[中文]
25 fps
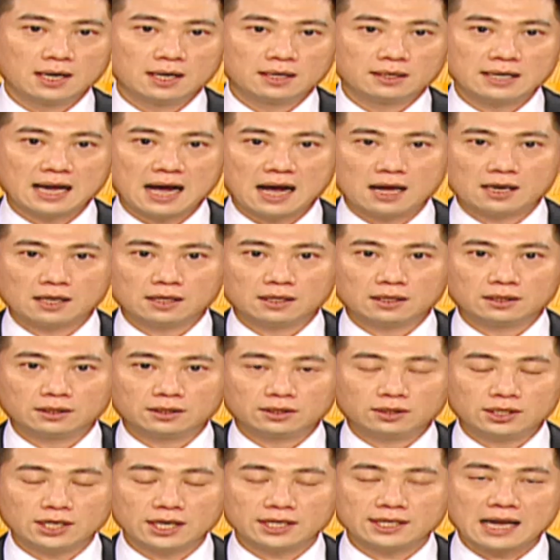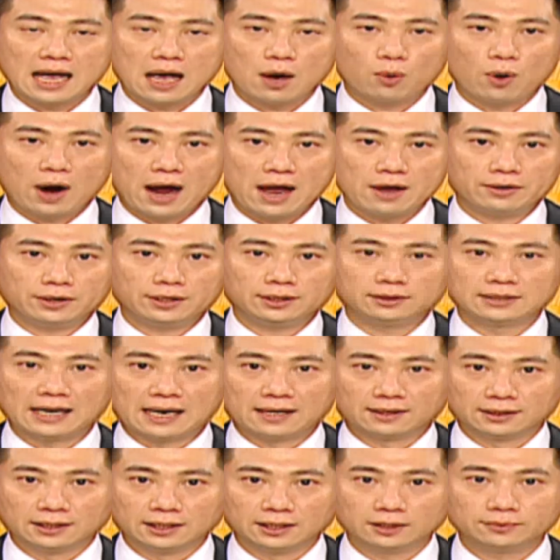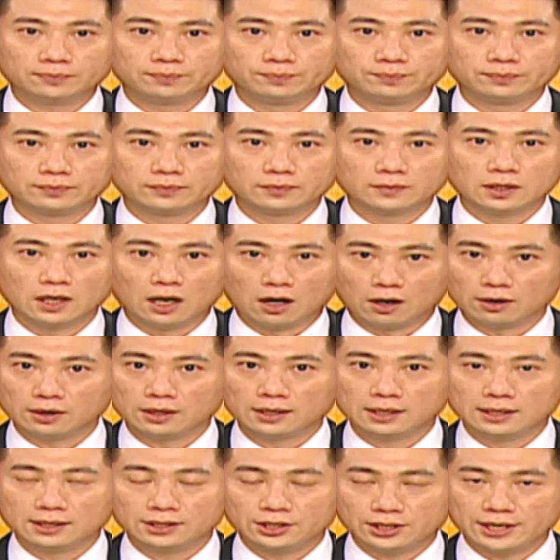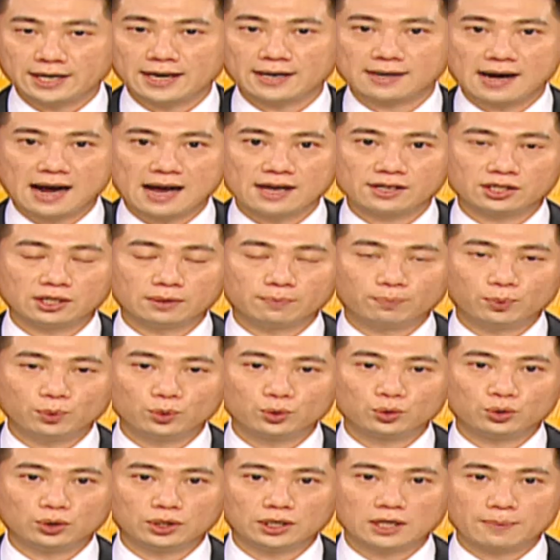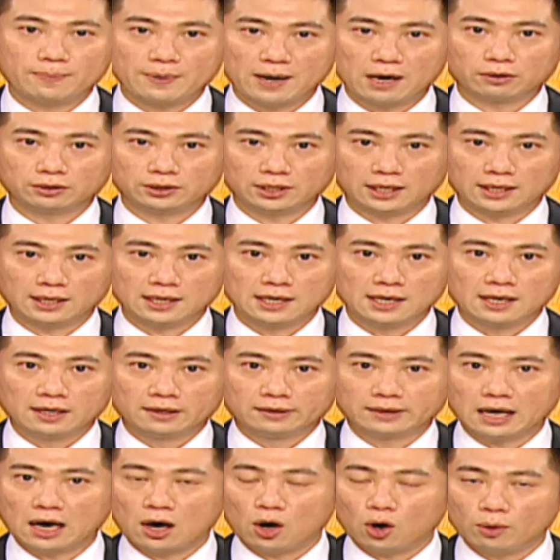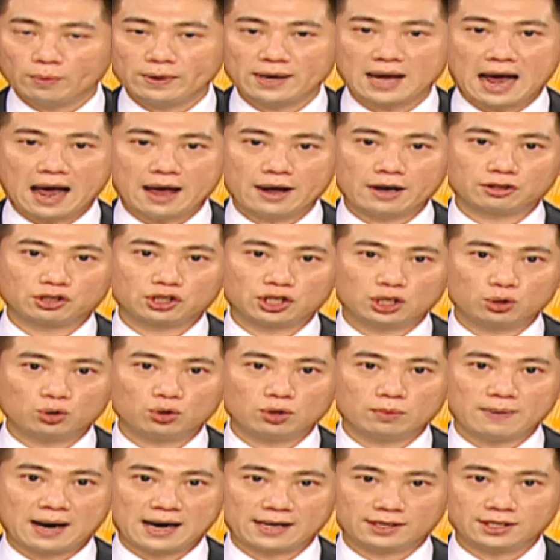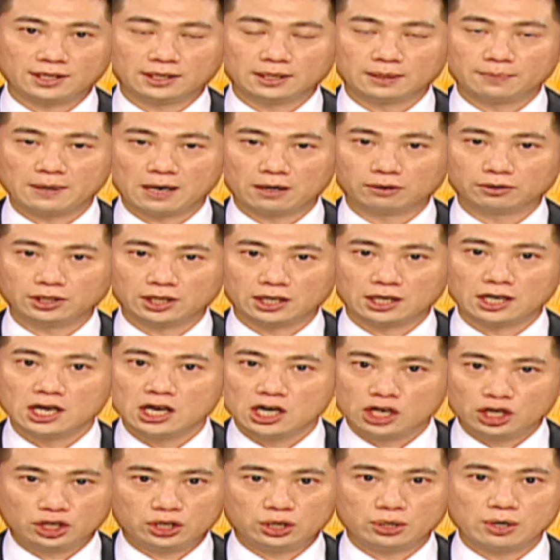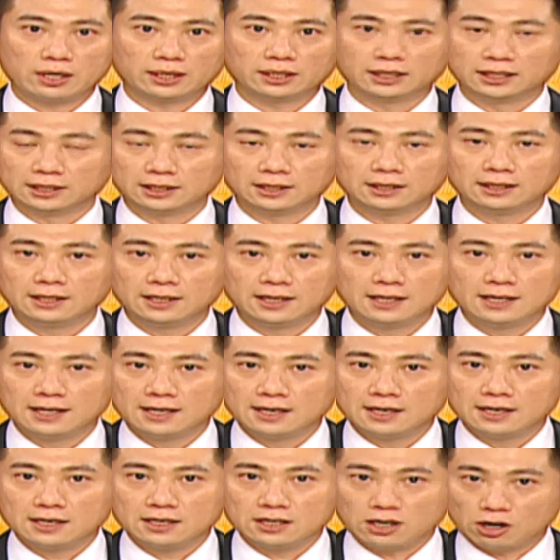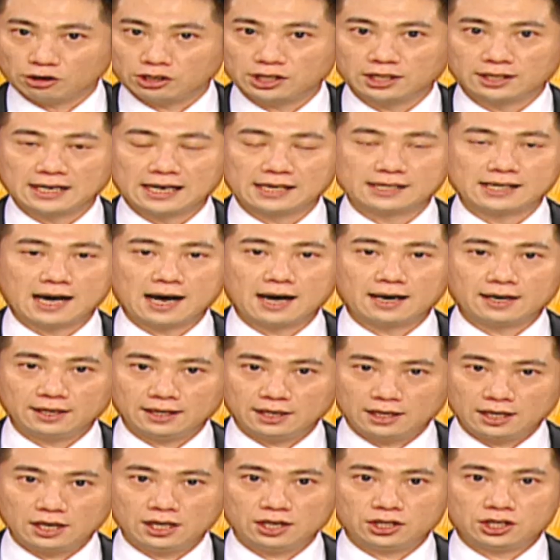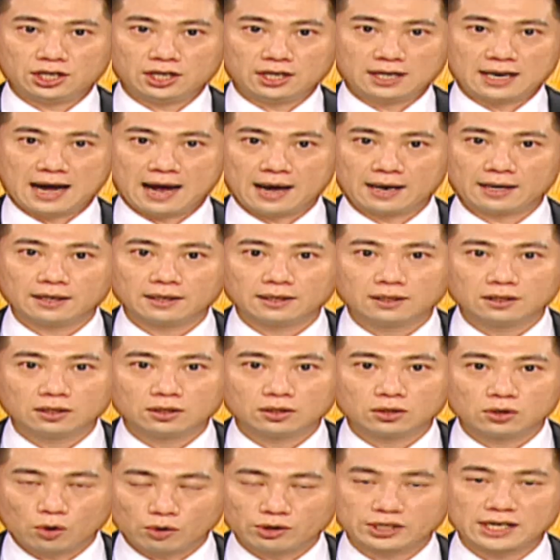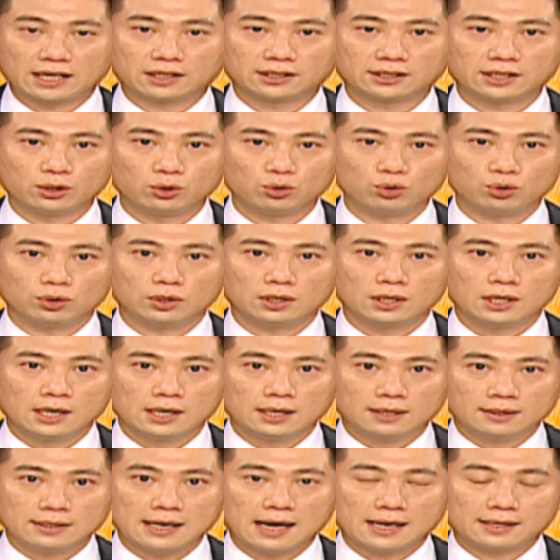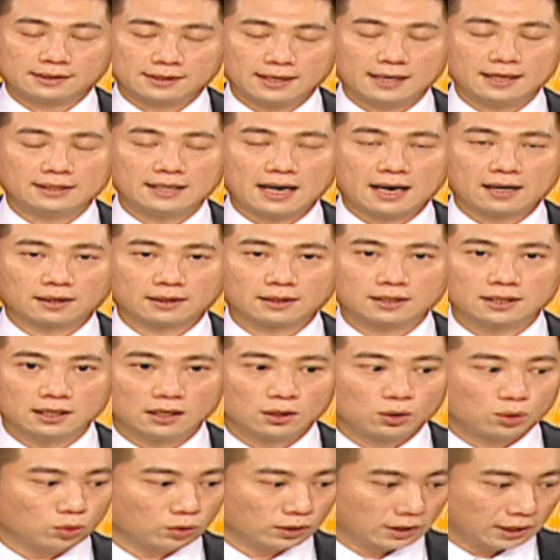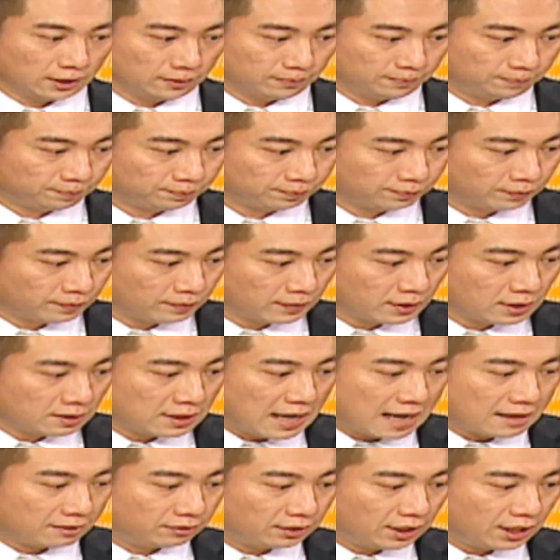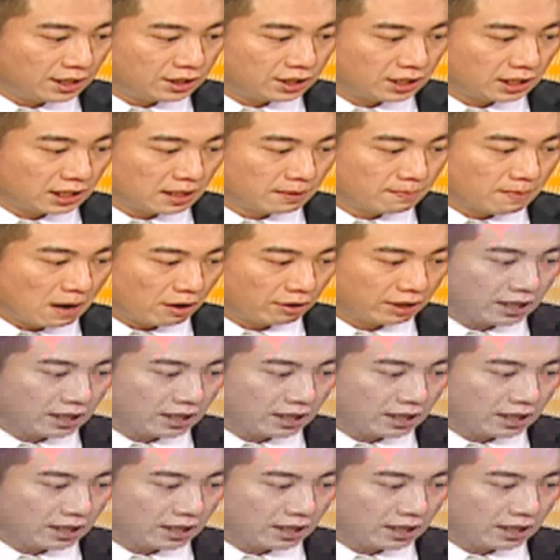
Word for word: 那接下来我还有一档呢，啊，今天开始布局的标的，那后面还要持续买进的标的，希望呢邀请大家一起来共襄盛举。那这一档个股呢，它第一季的毛